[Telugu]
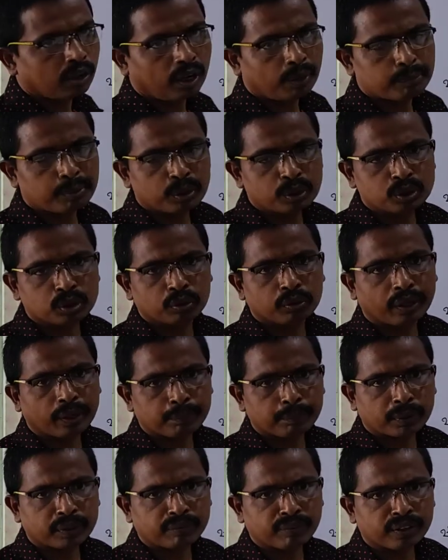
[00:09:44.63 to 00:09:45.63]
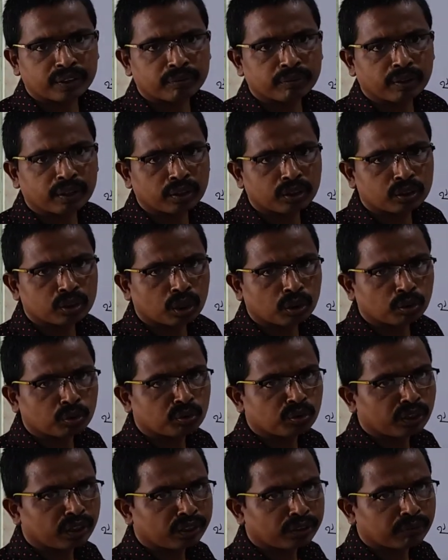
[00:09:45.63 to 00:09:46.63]
అభిరుచులు ఏర్పడటం అనేటువంటిది
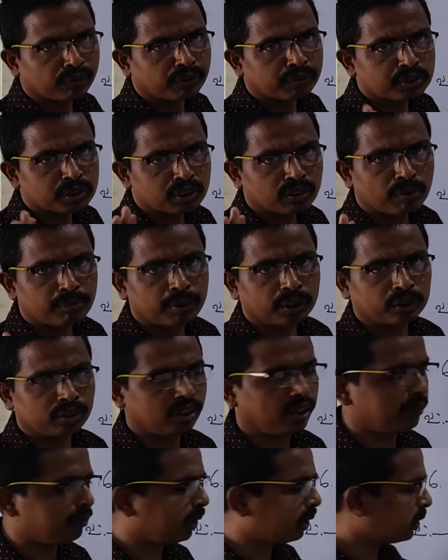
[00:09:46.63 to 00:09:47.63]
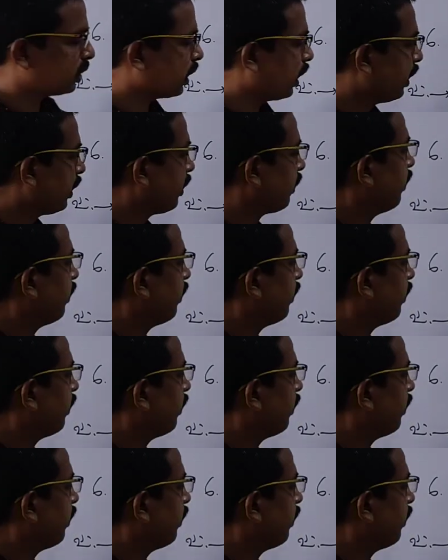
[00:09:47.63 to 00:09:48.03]
జరుగుతుంది అనేటువంటి విషయం అభ్యర్థులు గమనించాలి